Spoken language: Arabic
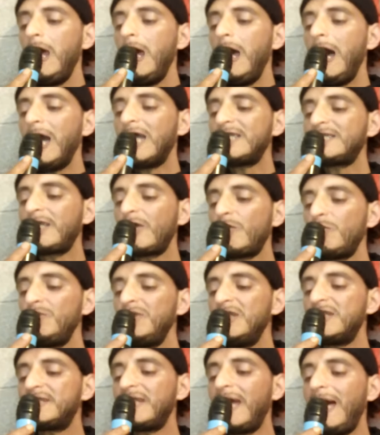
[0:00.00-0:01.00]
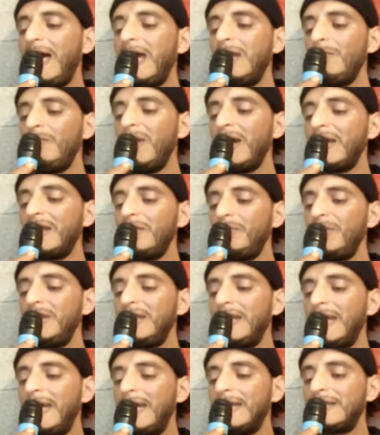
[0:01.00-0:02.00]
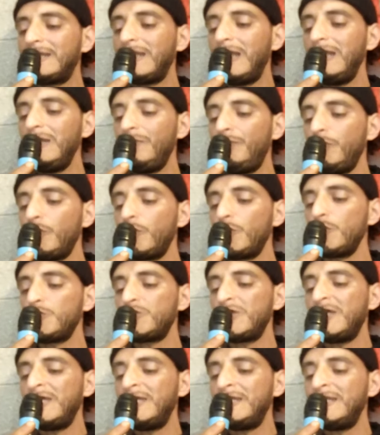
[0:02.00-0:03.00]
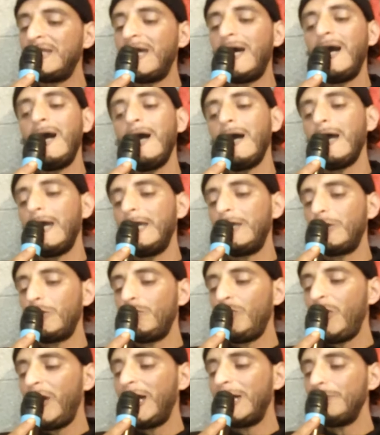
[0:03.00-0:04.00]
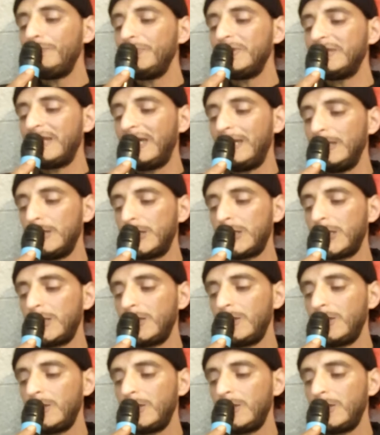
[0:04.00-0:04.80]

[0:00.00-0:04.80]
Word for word: أكثر النساء المغربيات لفروجهن غير محافظات